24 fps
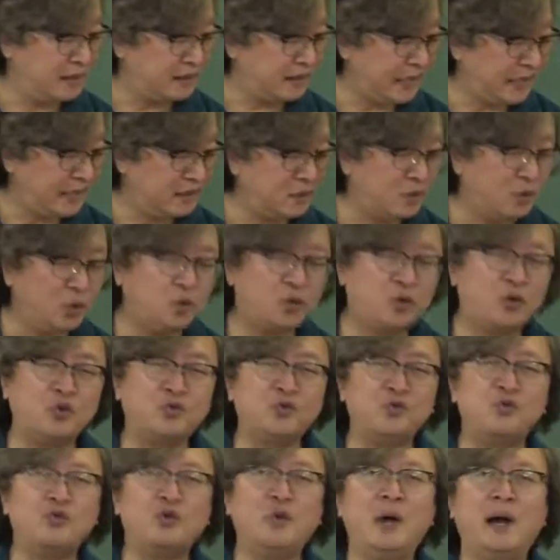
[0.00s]
단독으로
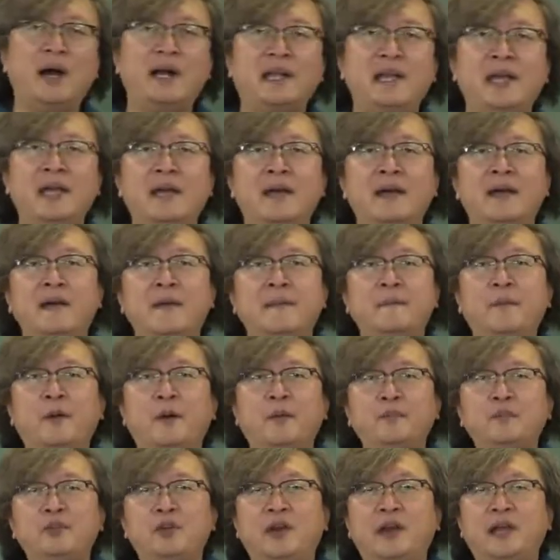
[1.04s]
유효하게
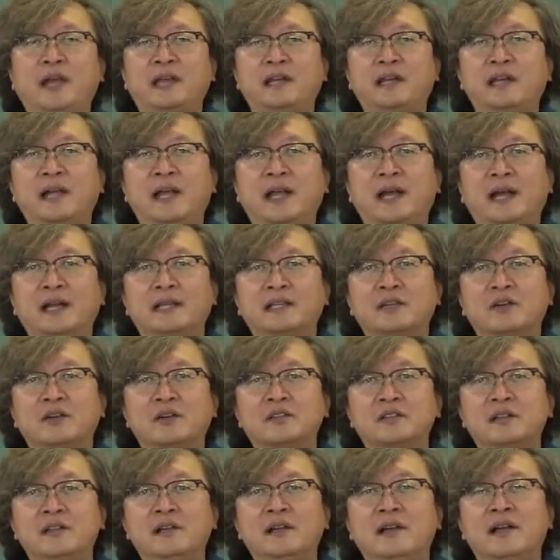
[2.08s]
법률행위를 행하는
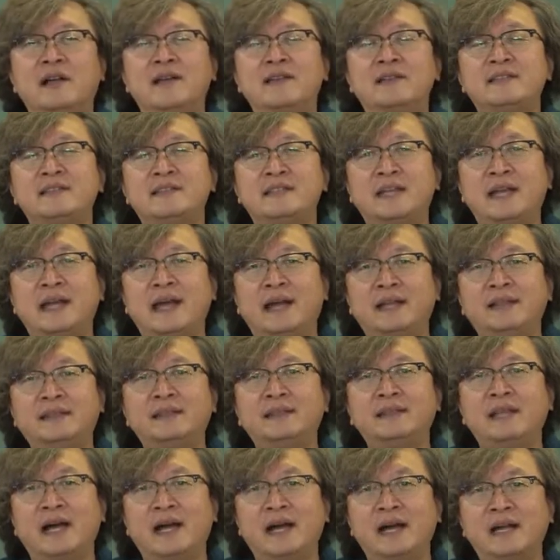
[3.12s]
것을
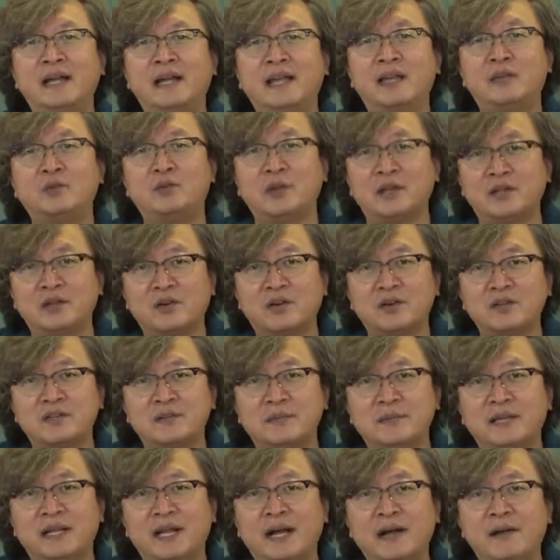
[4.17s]
제한당하게 되는
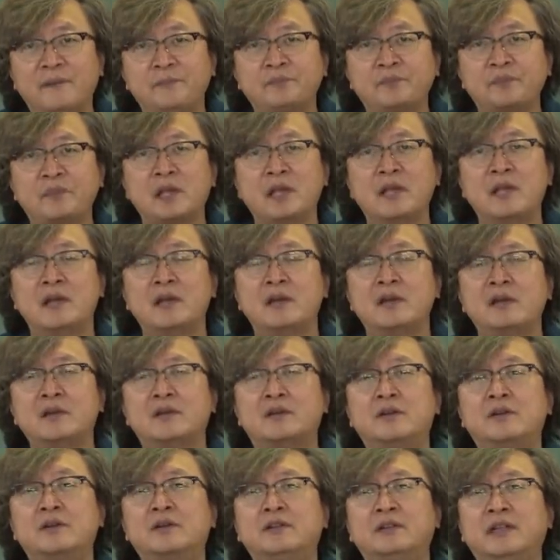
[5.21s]
것입니다.
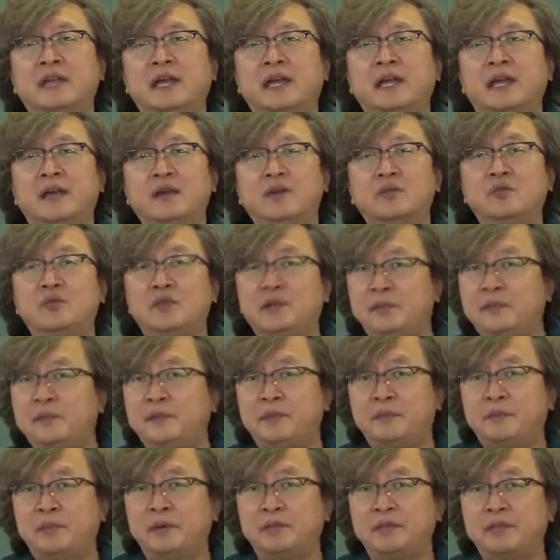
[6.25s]
그런데 우리
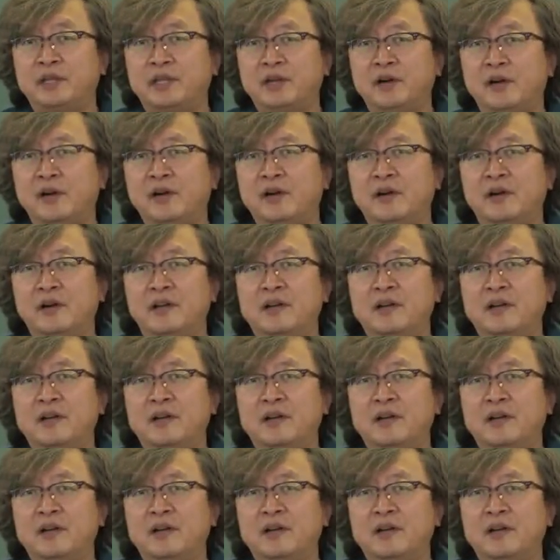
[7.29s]
민법은요.